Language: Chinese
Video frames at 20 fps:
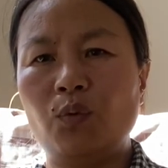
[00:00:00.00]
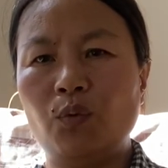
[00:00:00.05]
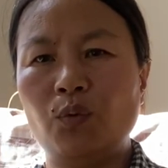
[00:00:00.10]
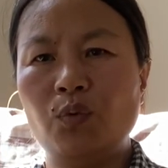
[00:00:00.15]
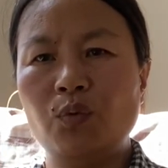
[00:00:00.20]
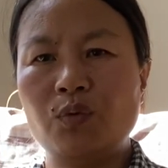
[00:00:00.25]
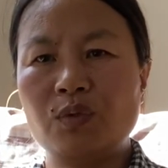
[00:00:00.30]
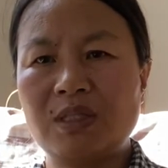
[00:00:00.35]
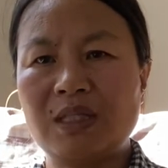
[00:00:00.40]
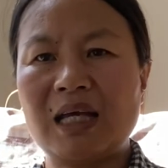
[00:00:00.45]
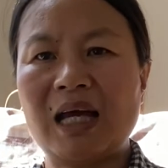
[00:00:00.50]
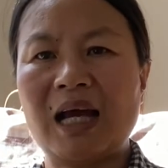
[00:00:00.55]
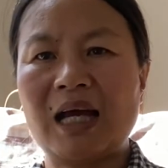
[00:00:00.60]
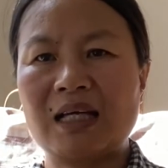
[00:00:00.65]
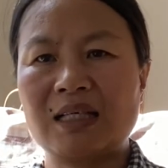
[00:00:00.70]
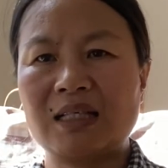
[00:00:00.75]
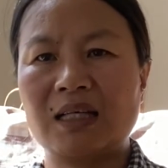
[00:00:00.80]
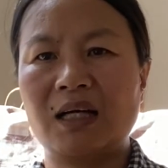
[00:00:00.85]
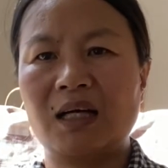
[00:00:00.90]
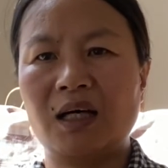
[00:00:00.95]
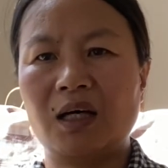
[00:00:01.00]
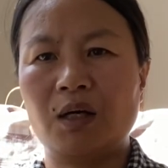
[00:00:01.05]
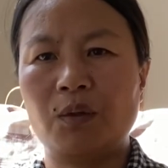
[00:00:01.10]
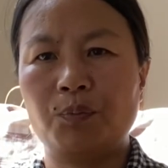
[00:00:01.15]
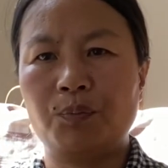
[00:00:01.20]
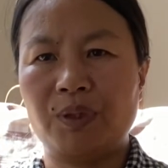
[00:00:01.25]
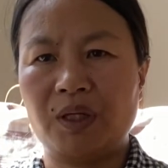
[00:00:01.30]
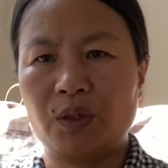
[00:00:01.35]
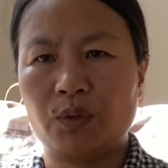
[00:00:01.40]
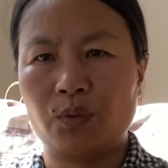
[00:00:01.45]
物价
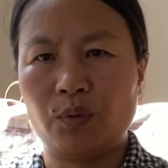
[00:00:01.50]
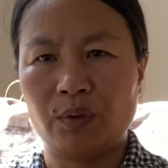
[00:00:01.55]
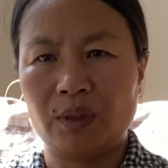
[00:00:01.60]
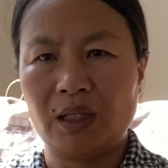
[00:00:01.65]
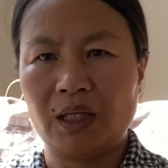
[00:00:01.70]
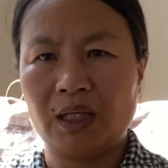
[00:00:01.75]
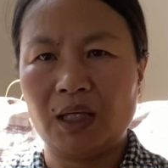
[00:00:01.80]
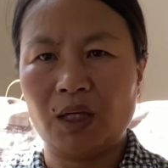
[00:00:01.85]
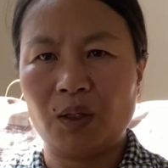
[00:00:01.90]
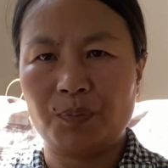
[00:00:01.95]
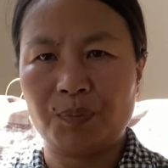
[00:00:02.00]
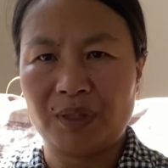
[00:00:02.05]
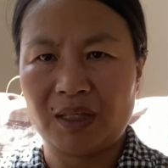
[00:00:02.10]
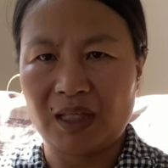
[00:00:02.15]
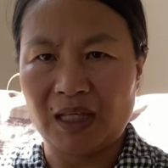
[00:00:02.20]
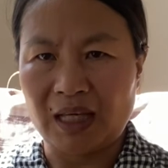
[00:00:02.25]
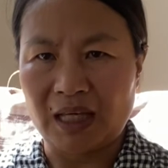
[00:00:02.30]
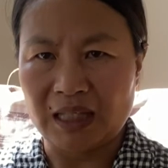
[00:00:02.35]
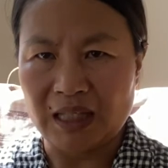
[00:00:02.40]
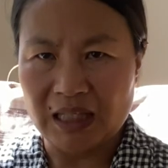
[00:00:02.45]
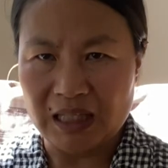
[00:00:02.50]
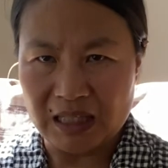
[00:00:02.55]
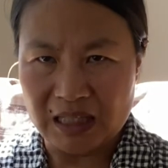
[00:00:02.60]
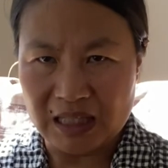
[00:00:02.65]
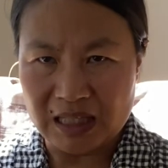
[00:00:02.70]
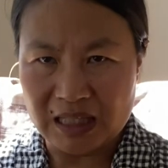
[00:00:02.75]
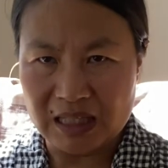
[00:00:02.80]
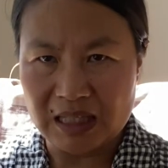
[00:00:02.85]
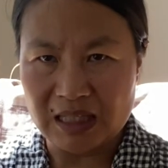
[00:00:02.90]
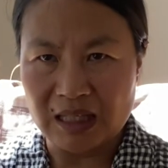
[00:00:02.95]
上比国内要便宜
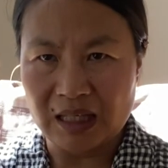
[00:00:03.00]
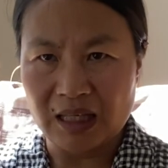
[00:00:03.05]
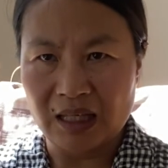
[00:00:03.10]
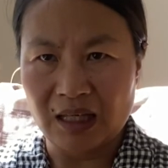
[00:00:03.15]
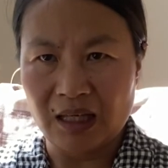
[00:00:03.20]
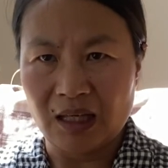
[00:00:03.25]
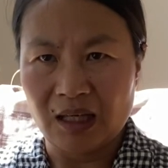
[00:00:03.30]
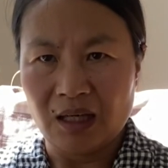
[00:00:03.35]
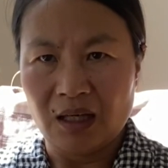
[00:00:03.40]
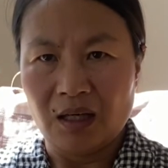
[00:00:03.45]
一些，